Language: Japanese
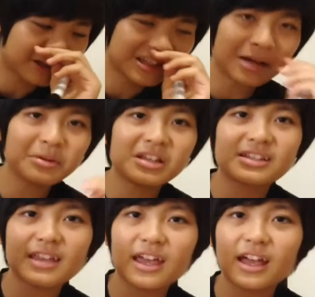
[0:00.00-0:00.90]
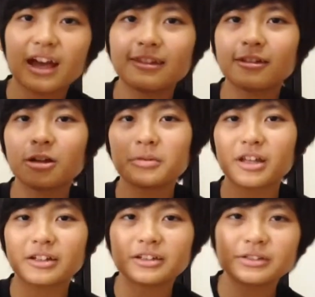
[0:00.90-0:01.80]
あ、ちなみに正解ののび
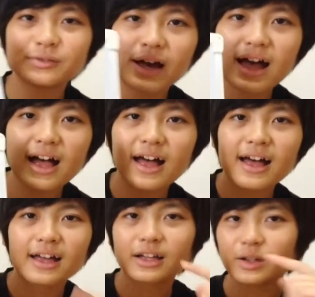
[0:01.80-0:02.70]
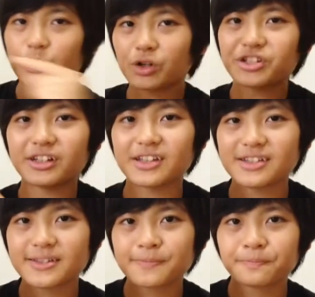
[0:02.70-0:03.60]
太くんは、こちらで
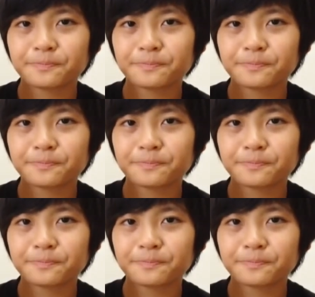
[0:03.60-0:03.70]
す。